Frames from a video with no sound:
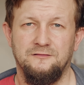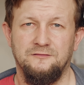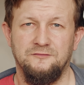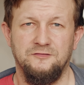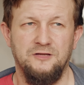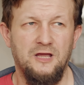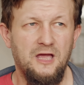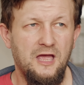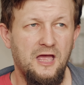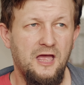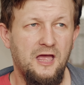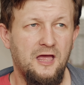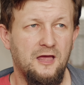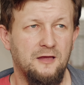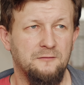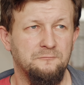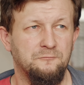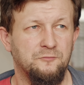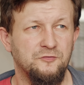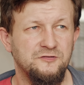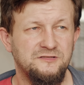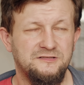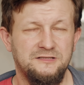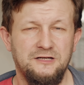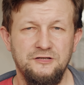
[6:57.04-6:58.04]
Nie,
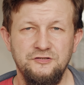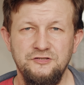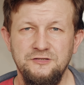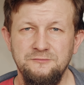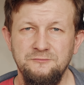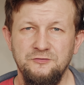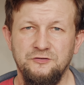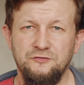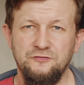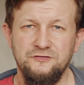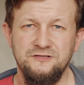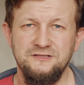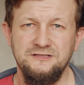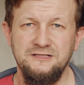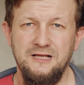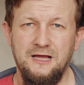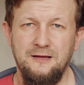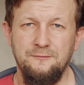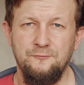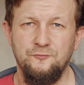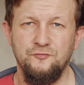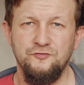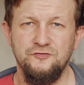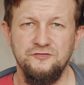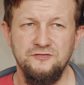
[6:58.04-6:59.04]
bo stracimy
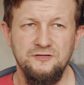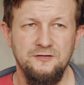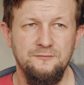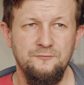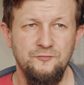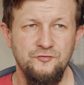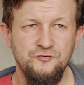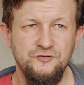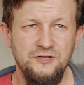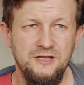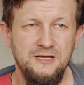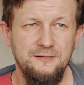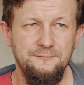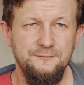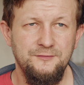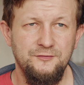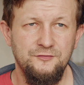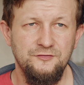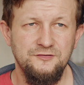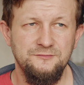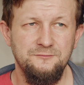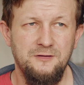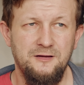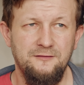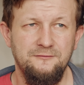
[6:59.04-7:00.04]
tożsamość. Nie możemy
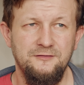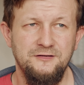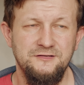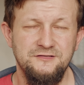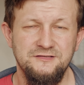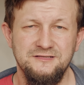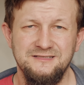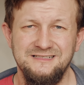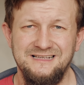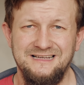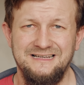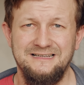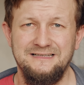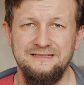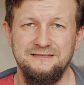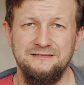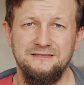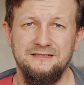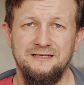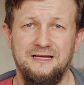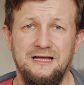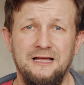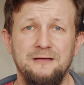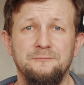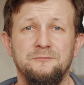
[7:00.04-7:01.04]
rozmawiać z
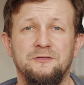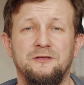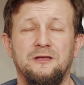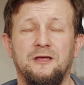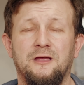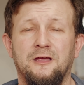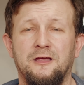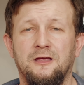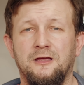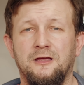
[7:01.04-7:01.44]
heretykami.